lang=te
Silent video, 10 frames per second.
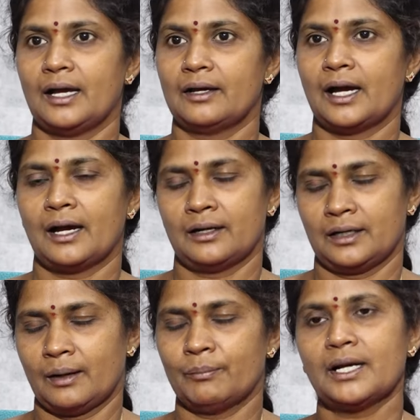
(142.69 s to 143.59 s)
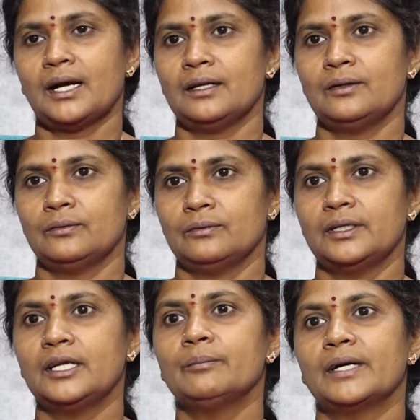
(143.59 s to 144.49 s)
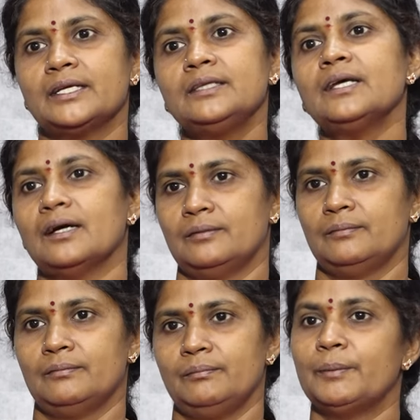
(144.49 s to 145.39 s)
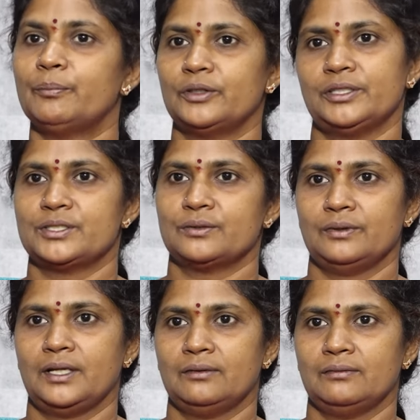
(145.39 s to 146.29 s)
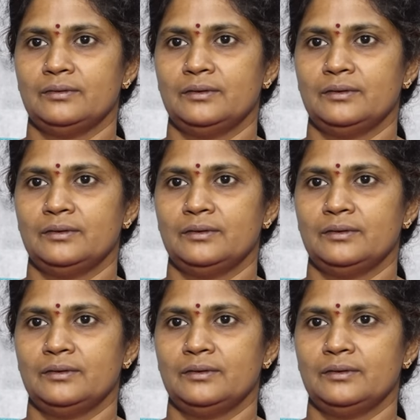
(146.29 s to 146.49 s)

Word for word: ఆ నమ్మకాలను నేను మరింత పెంపొందిస్తున్నాను